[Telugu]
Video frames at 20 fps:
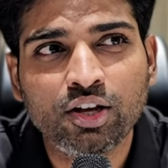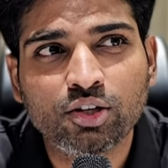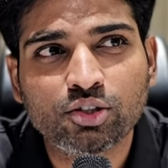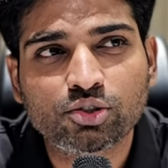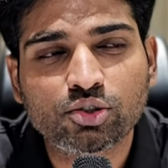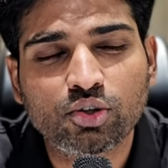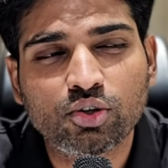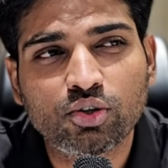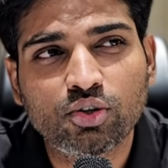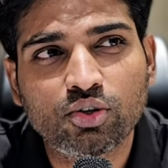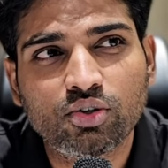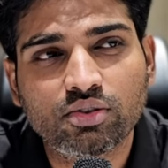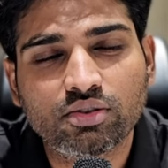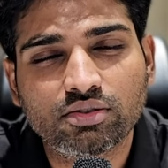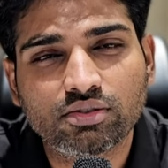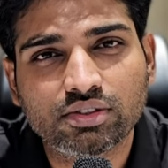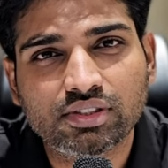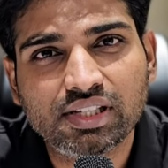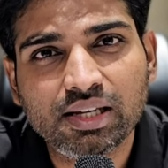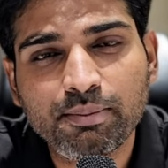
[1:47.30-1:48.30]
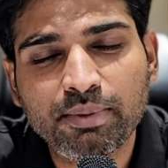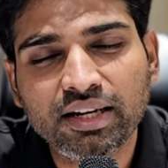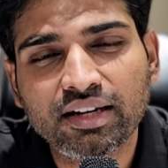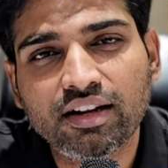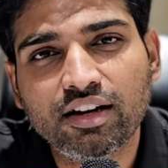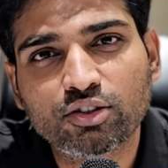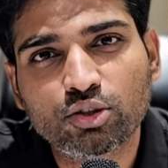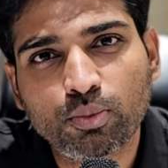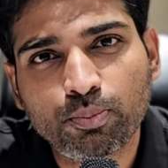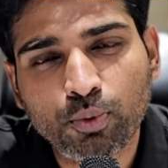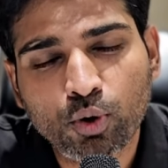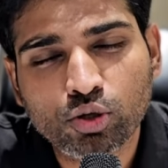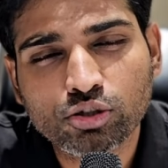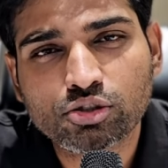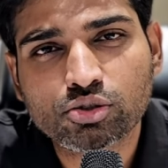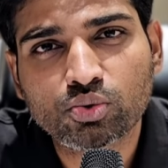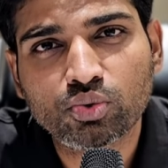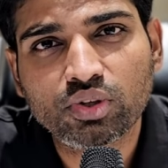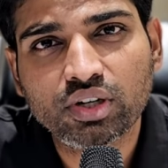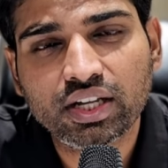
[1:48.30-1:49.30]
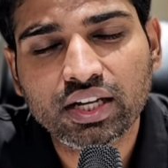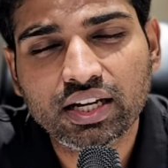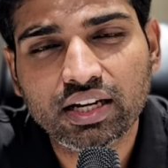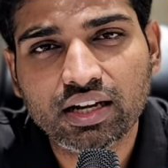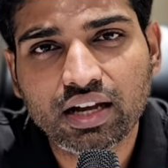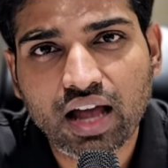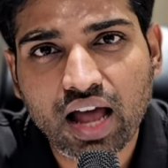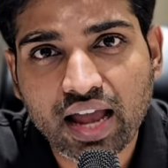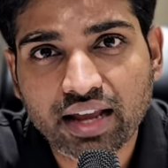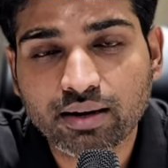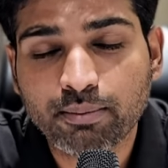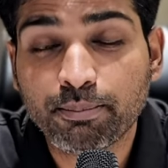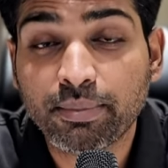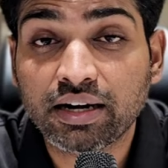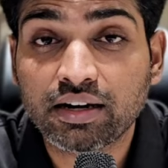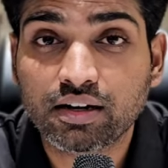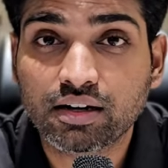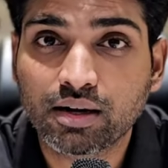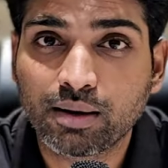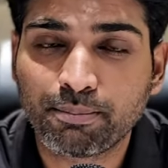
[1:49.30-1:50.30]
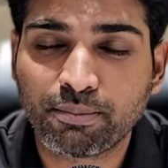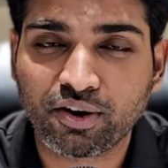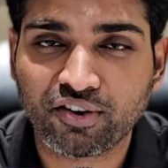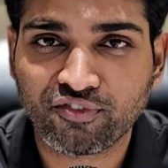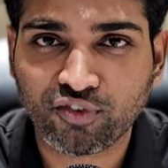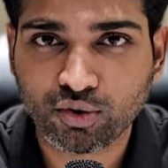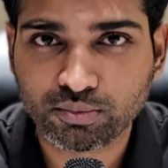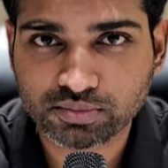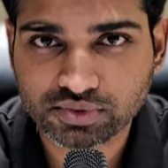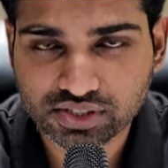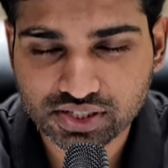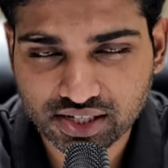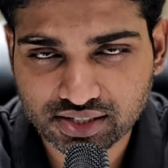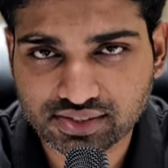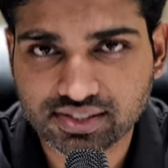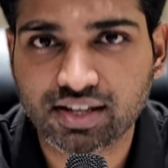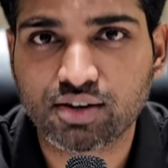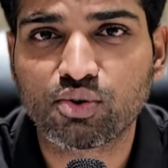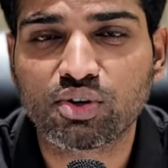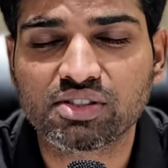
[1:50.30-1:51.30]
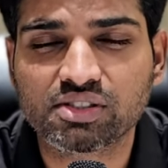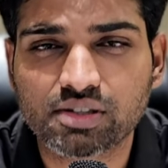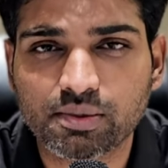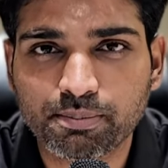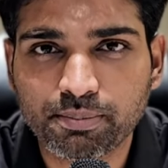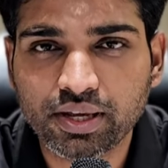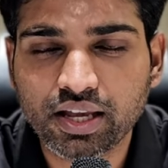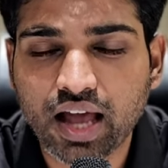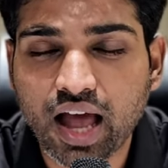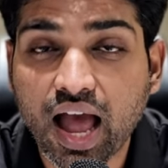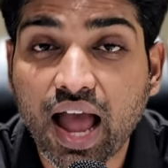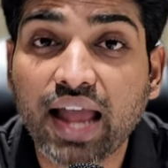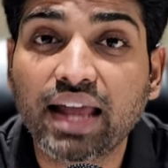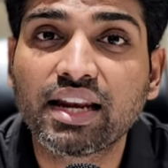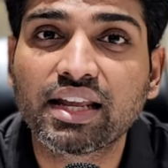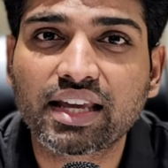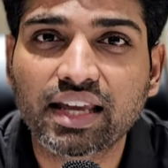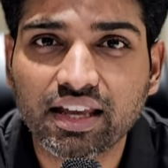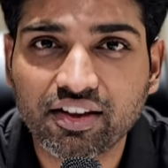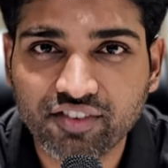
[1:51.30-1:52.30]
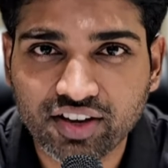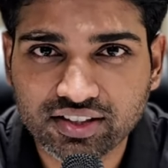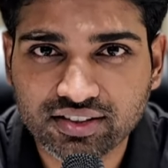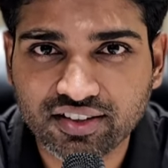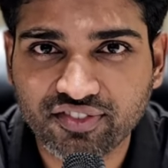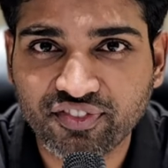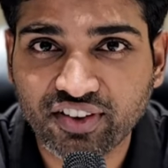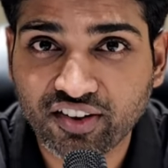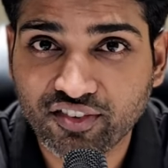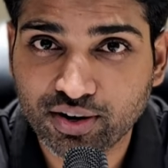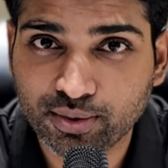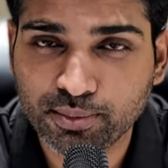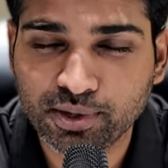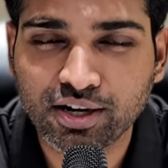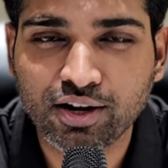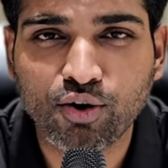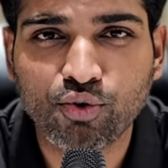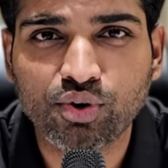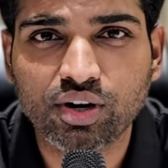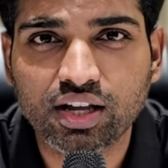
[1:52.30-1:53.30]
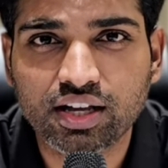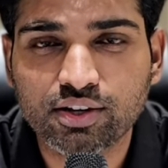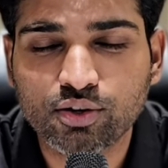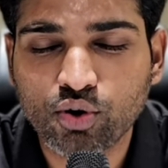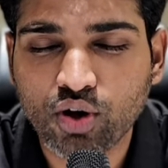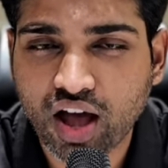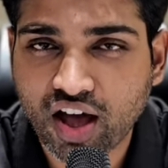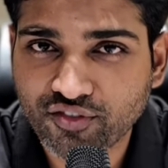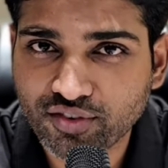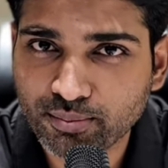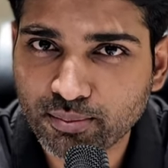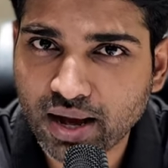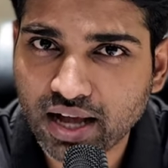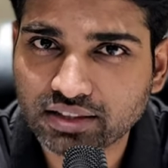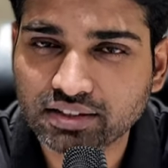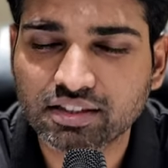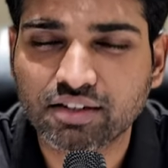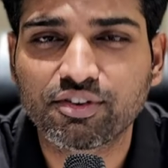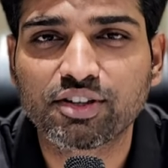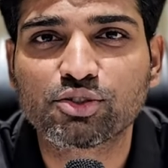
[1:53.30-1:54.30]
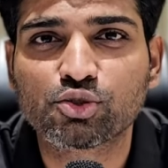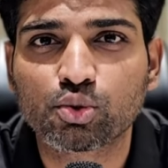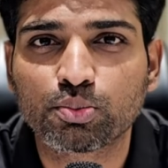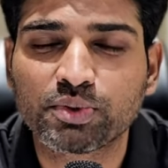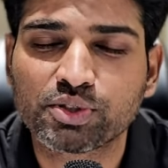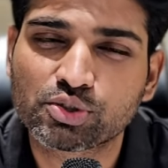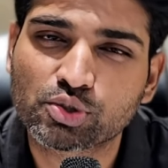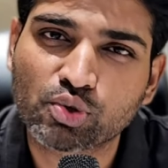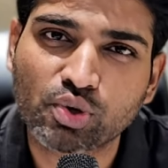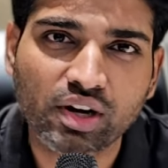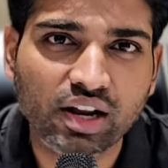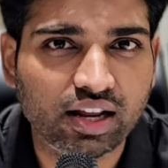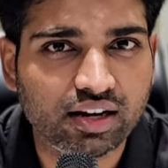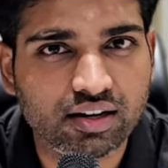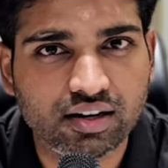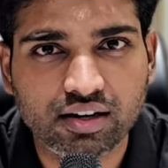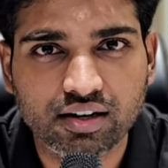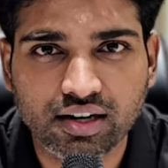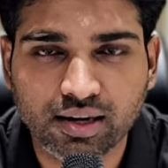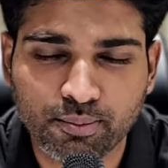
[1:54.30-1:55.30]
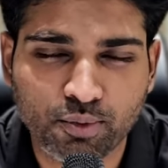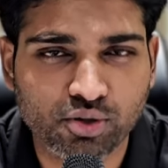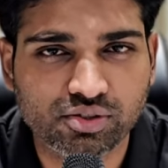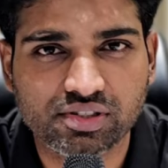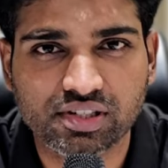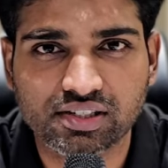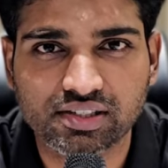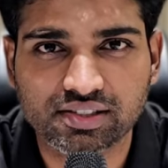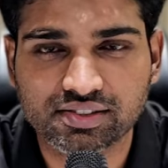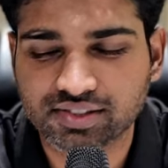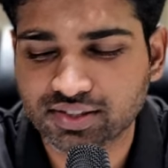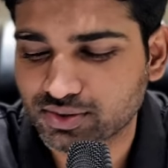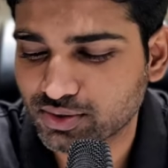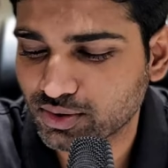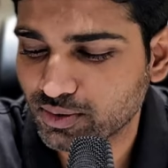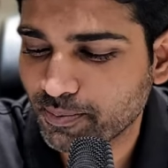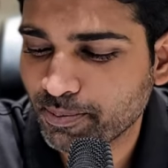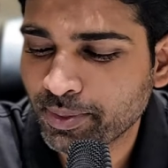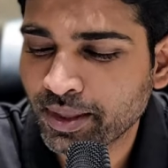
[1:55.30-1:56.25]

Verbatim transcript: సో సిబిఎన్ గారితో పోల్చుకుంటే ఆయన బెటర్గా పర్ఫామ్ చేశారు అని చెప్పి ఆయనకి ఏవైతే ఫేవరబుల్గా ఉంటాయో అవి మాత్రమే చూపించుకొని ఆయన డెమాన్స్ట్రేట్ చేశారు